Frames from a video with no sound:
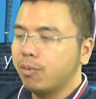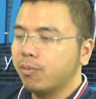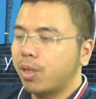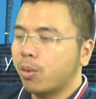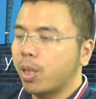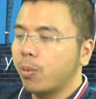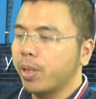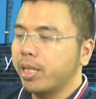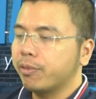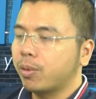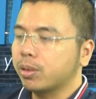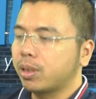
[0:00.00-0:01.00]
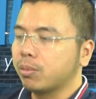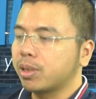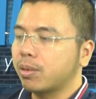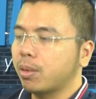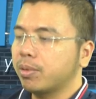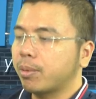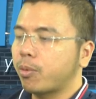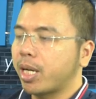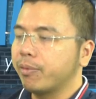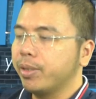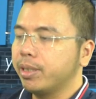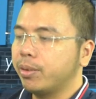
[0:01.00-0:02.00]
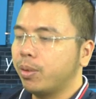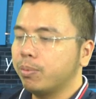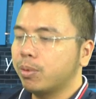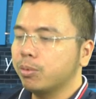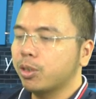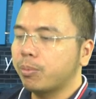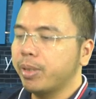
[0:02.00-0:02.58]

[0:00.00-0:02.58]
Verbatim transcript: ông Võ Quang Huệ, Phó Tổng Giám đốc Tập đoàn Vingroup cũng cho